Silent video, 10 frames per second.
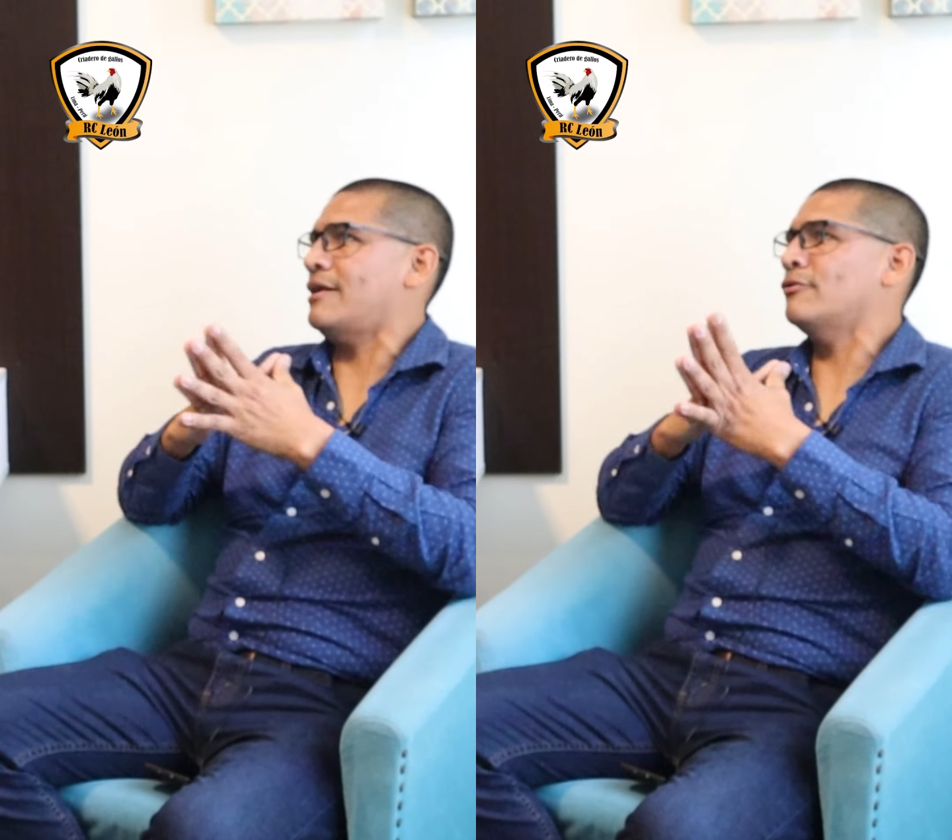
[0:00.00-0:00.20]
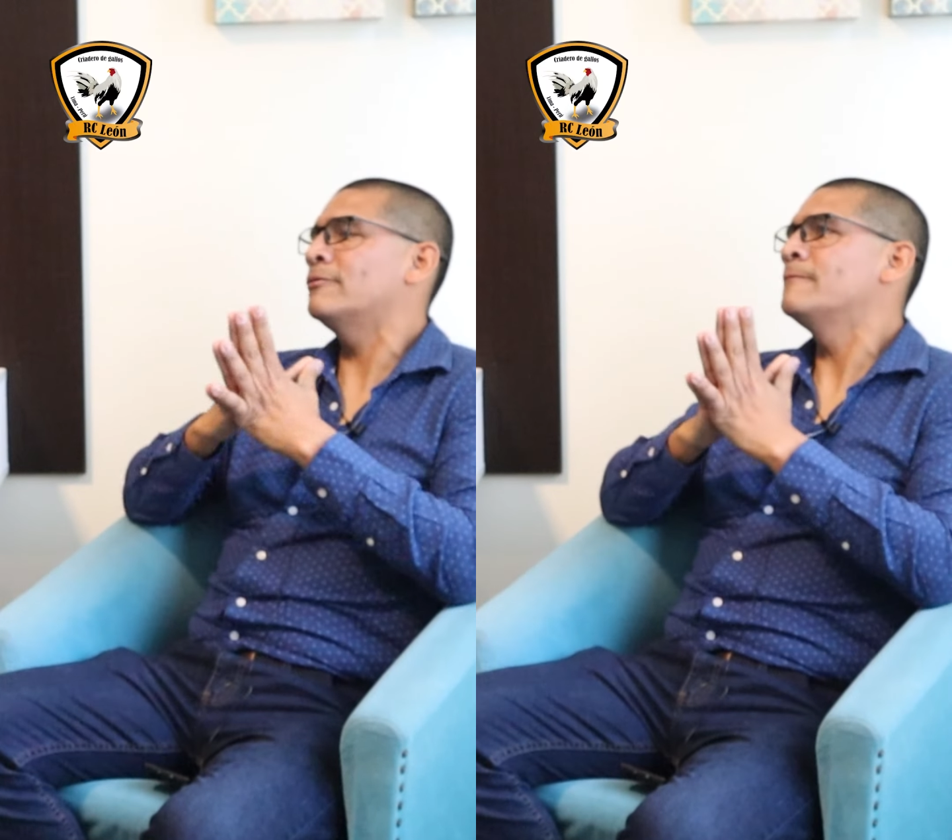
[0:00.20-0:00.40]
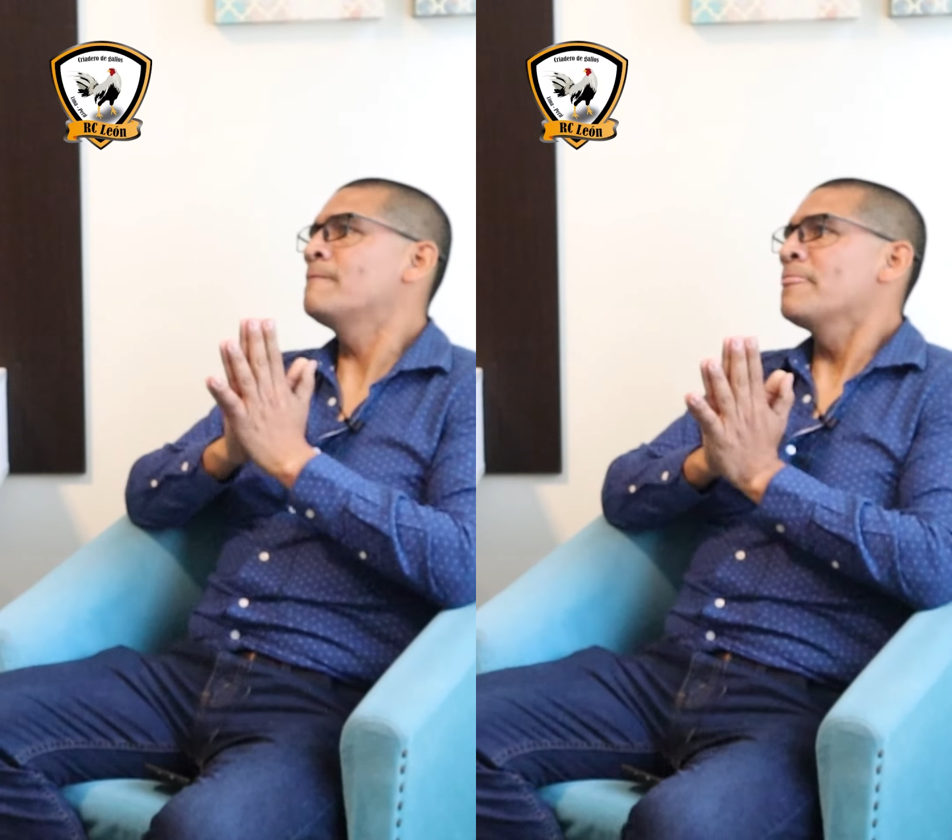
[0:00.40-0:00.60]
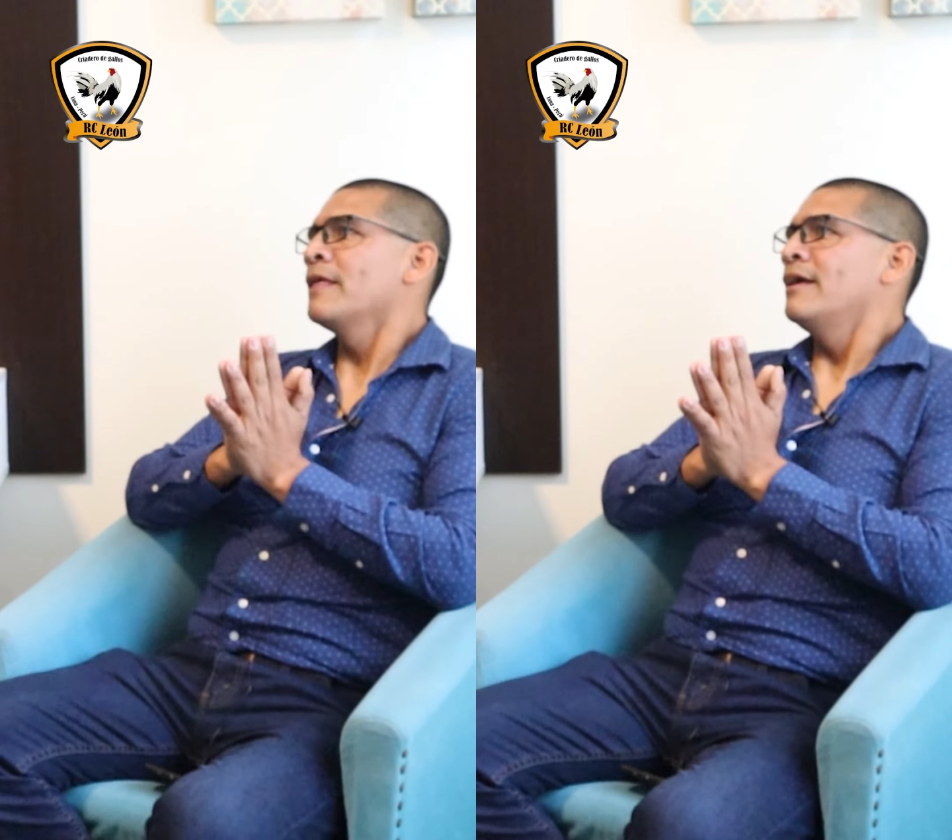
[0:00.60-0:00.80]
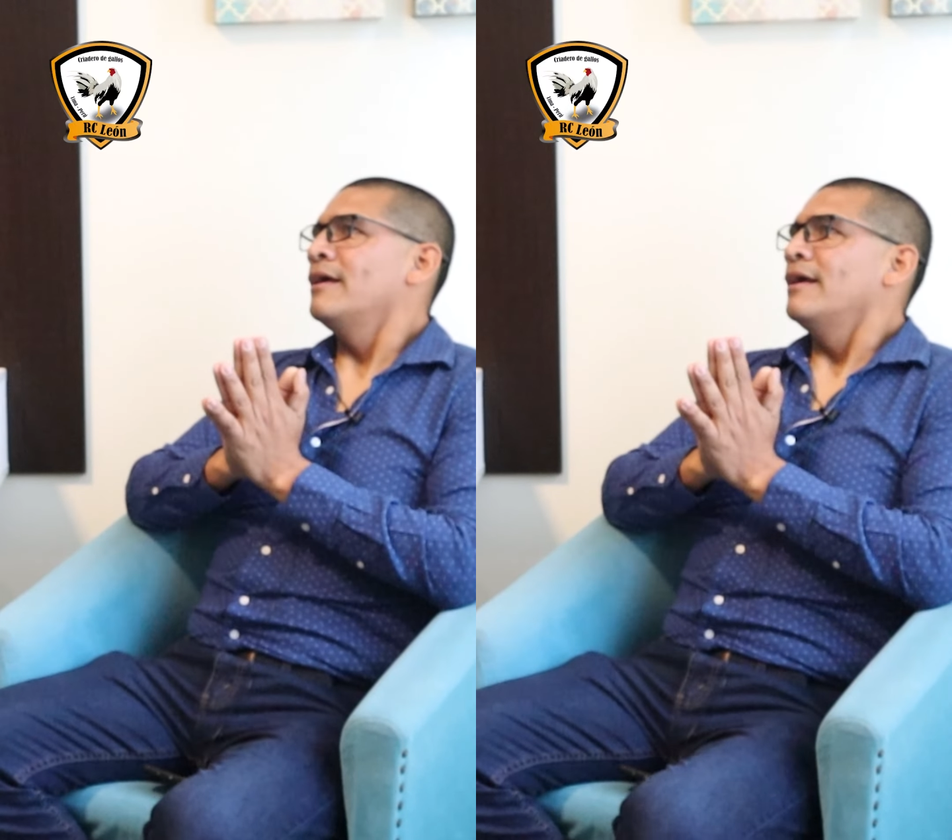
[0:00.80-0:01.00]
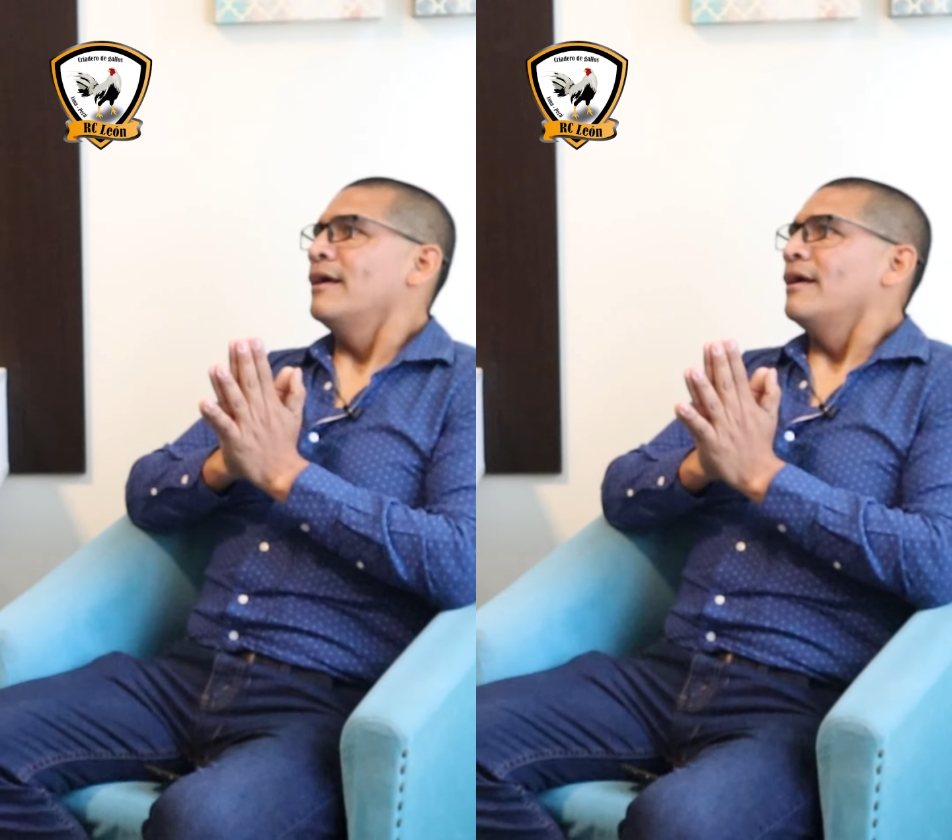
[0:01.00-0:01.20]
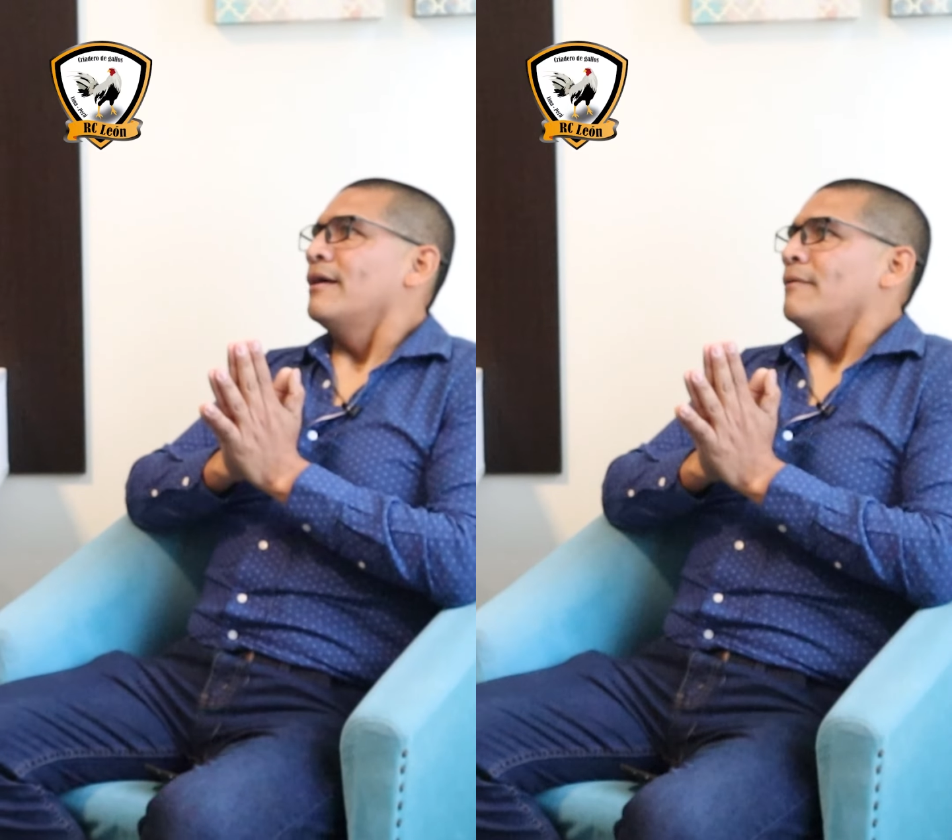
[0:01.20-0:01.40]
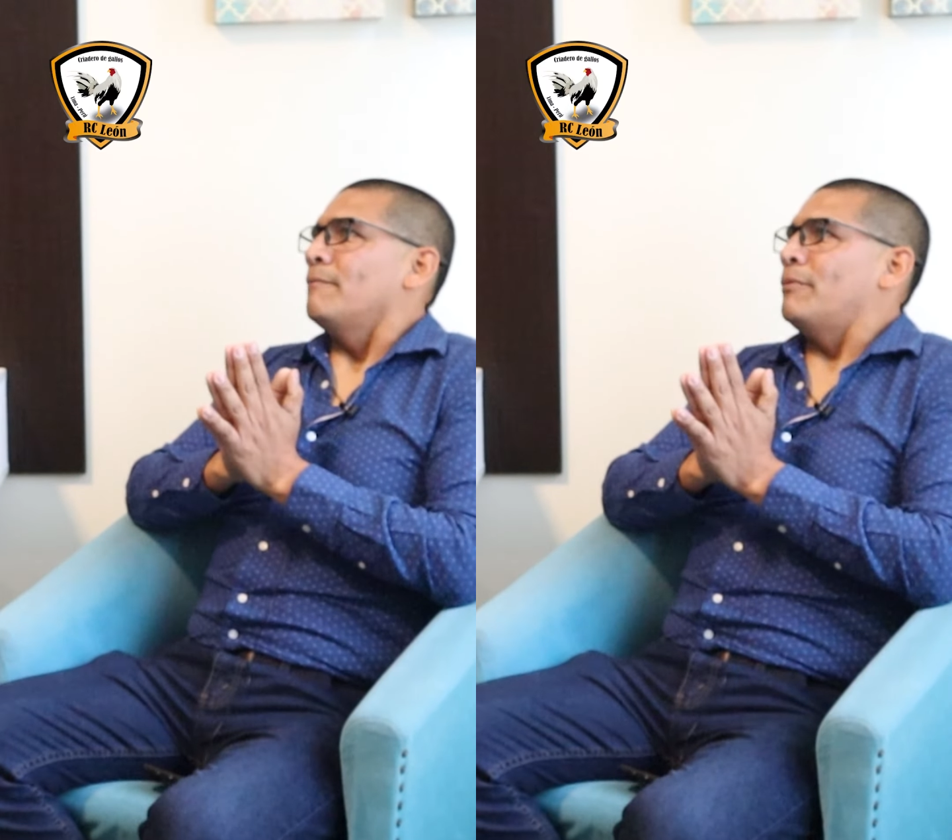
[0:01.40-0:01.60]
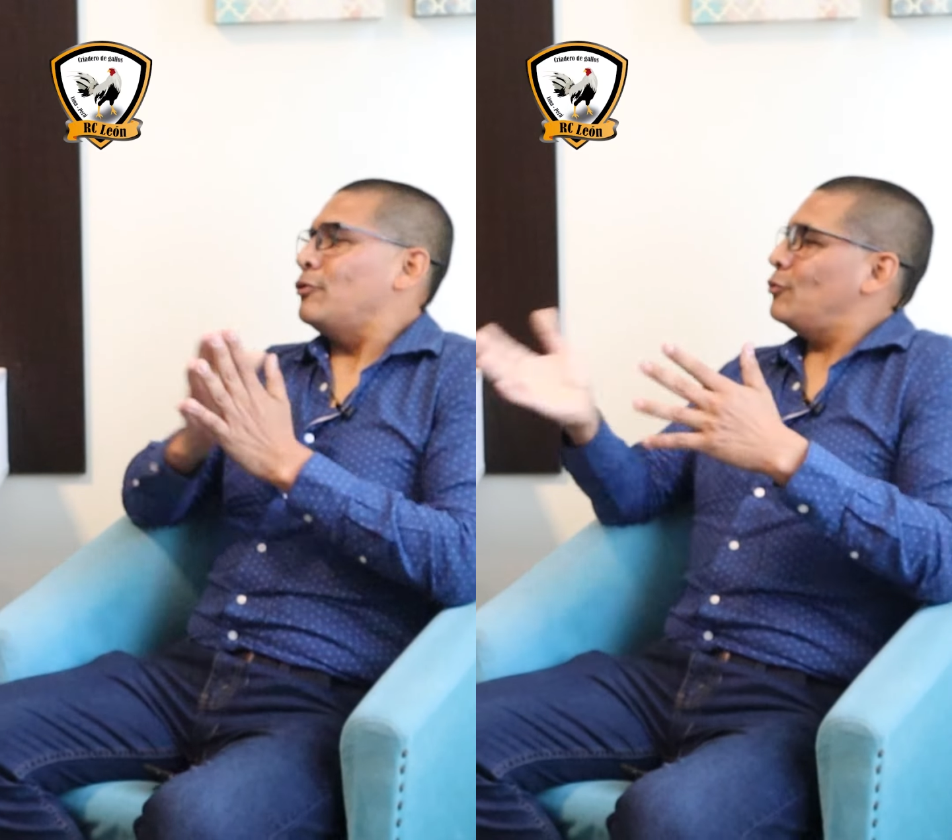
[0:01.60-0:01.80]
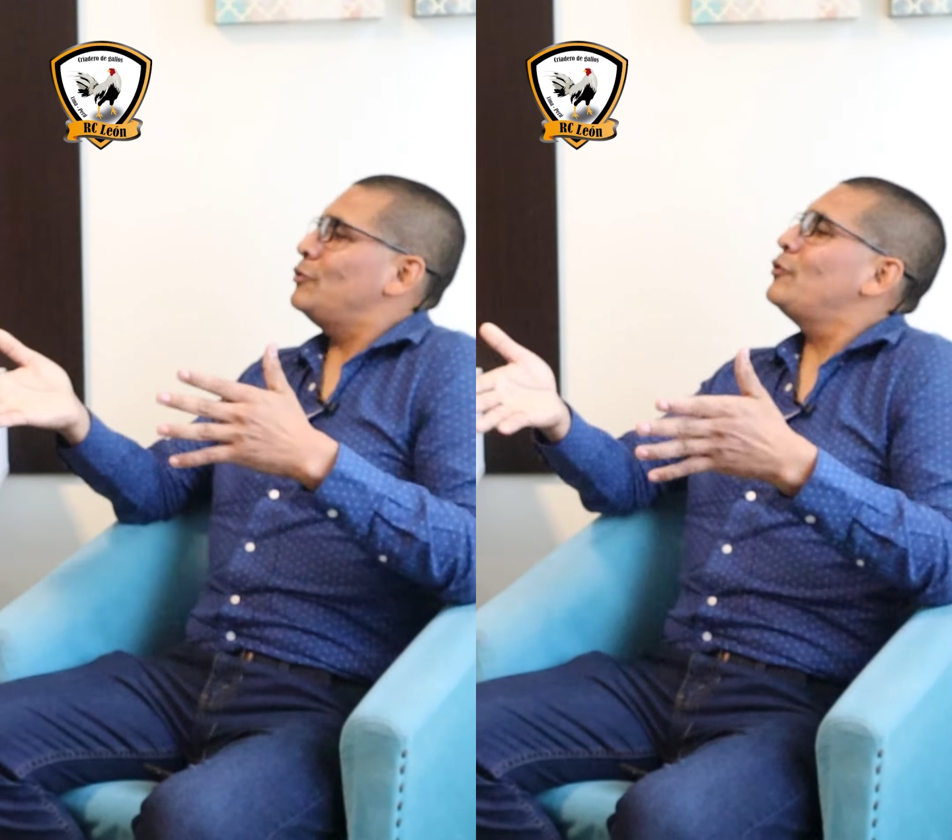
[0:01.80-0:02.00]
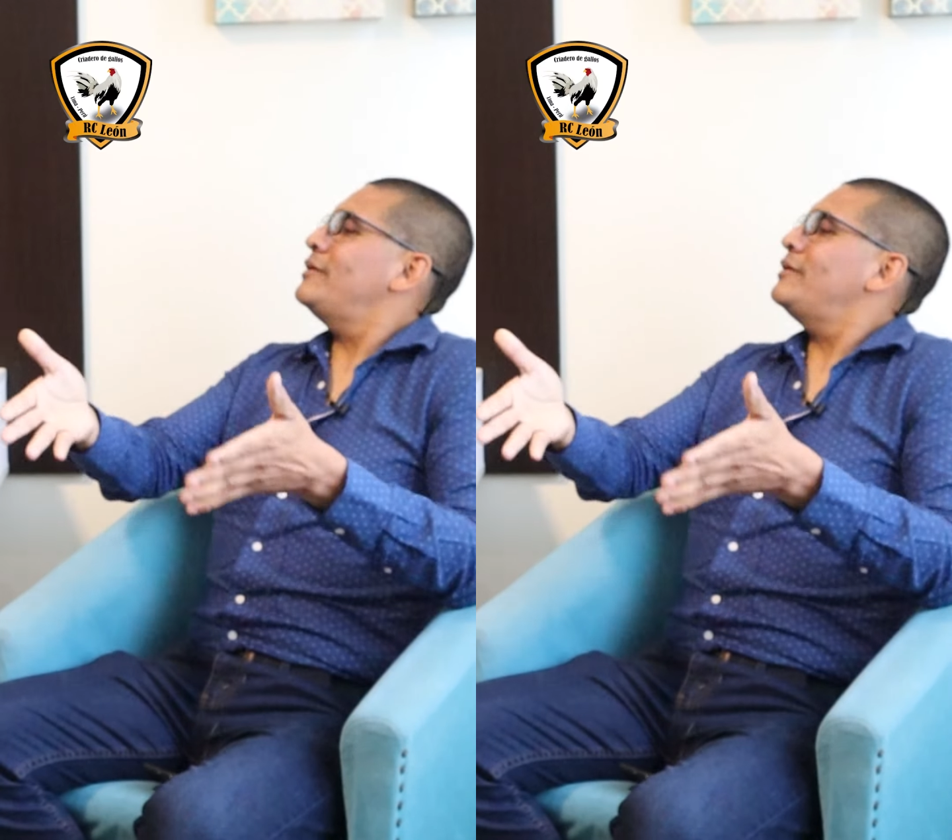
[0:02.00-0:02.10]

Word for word: cargo. Pero tú cuando